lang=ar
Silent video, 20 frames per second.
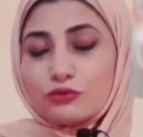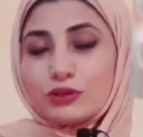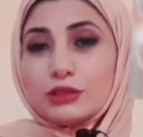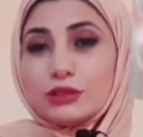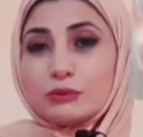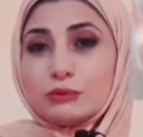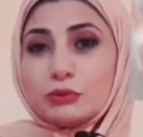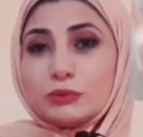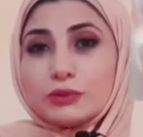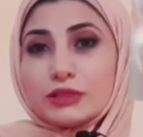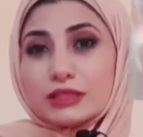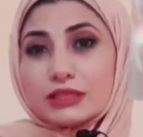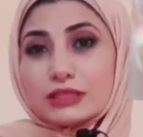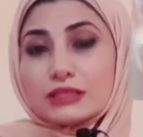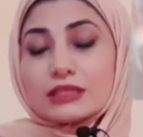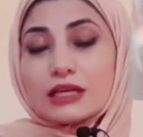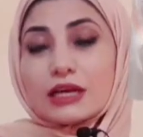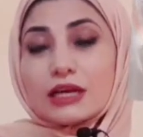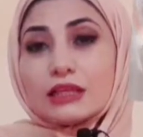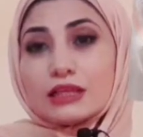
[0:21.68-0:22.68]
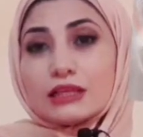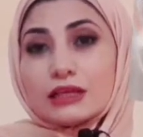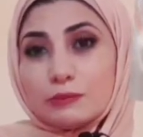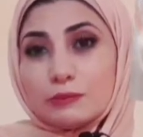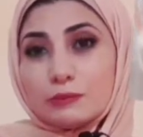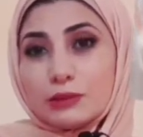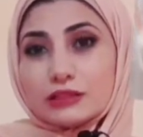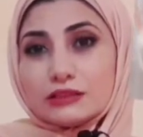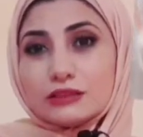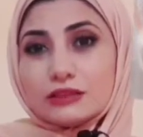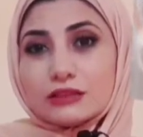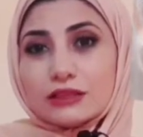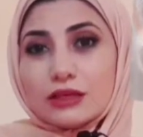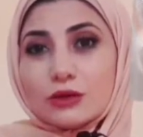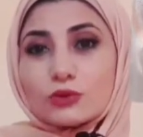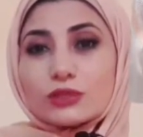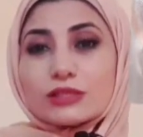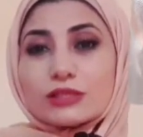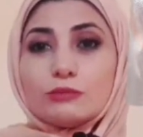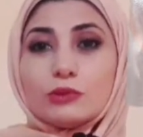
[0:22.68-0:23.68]
اللي ممكن تكاثر البكتيريا
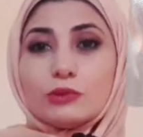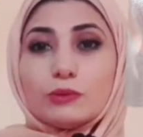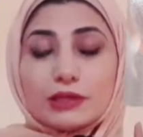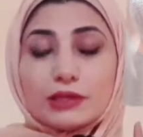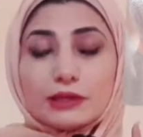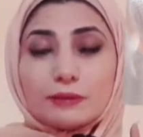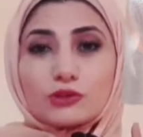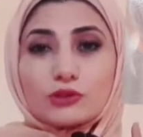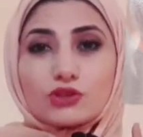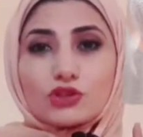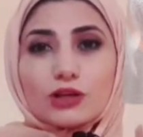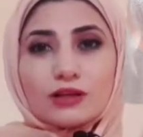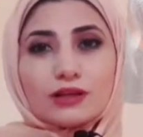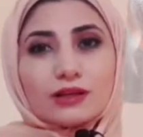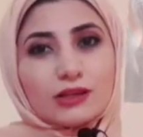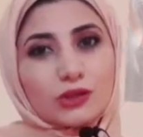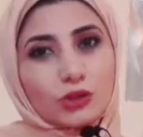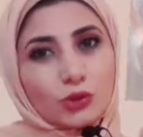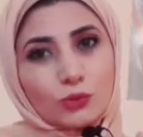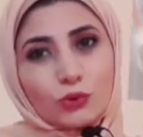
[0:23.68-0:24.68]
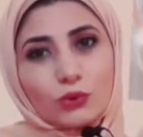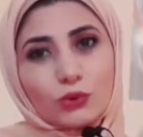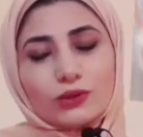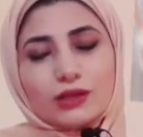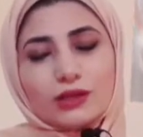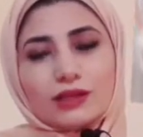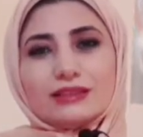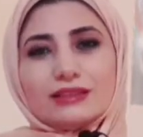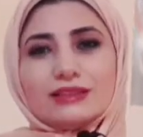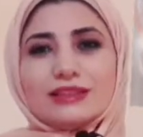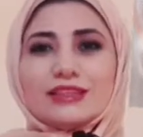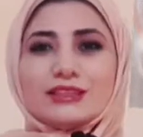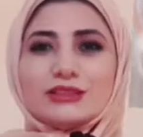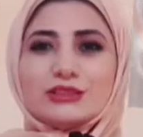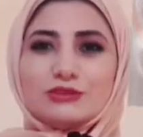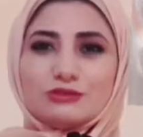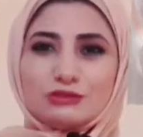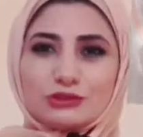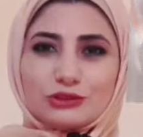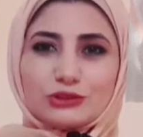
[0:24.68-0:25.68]
وتسبب لك مشاكل ابقوا وياي نهاية
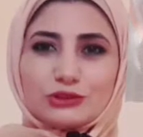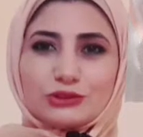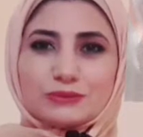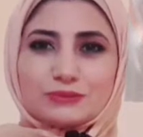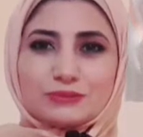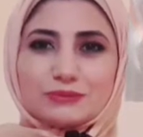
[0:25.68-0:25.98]
الفيديو